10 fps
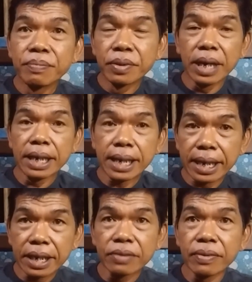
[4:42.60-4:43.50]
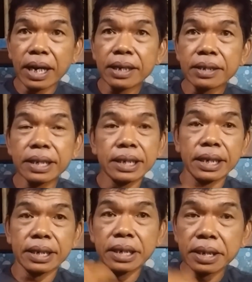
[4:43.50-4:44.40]
bukan narik uang
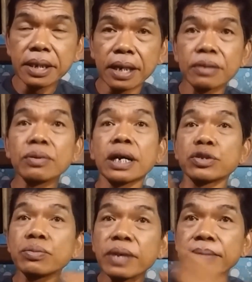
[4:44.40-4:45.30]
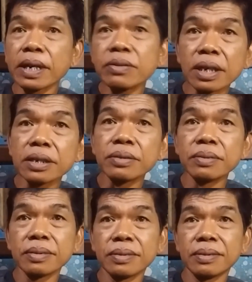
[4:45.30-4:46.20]
tidak di anu langsung buat bangun
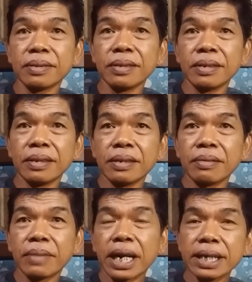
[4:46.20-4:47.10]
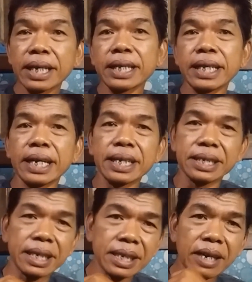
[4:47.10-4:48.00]
gedung makanya nanti ada
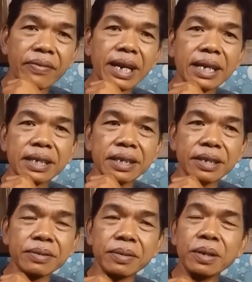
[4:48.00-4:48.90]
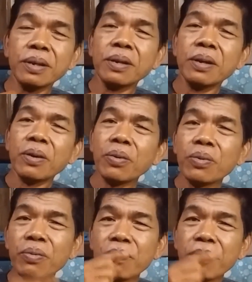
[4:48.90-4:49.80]
cerita kewalaten itu
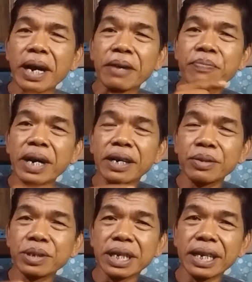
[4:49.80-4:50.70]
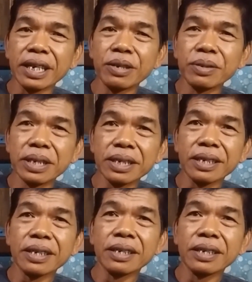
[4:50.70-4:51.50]
umah bagus garing goni